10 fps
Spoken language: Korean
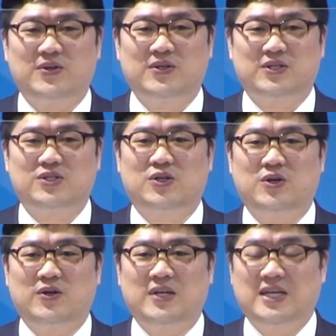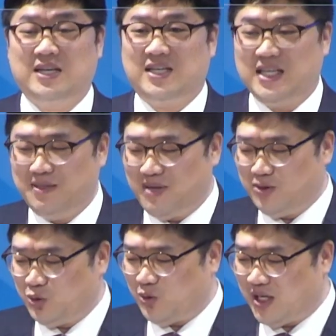그죠?
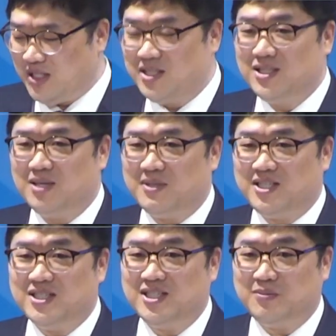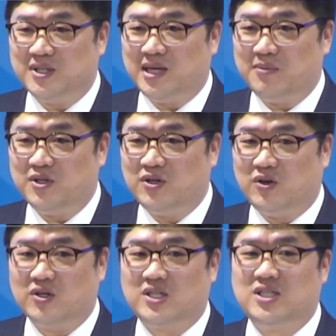이만수와 이승엽의 특징이
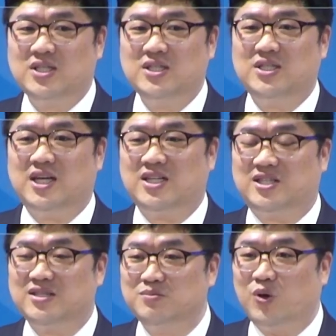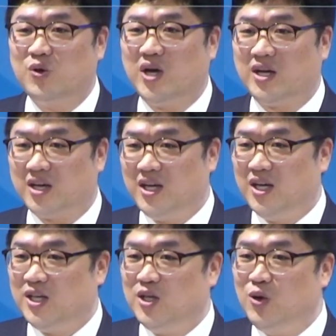뭐냐면요. 그들의 등번호가
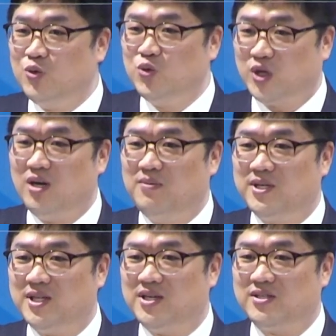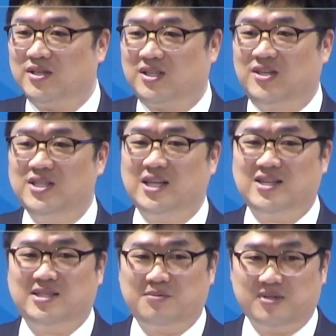영구 결번이 되어서 더
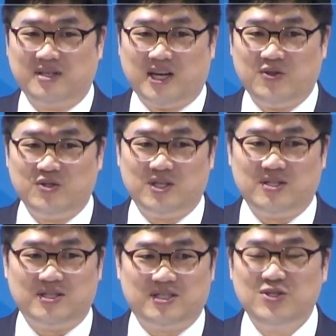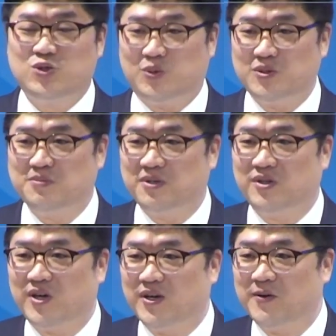이상 삼성 라이온즈에서 쓸 수 없는
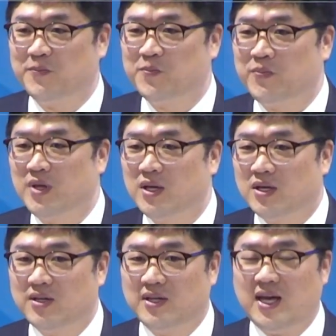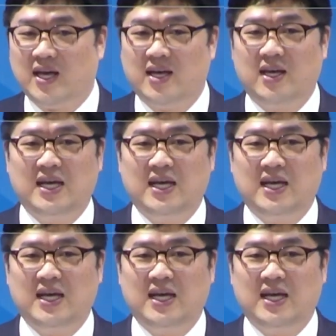번호예요. 그런데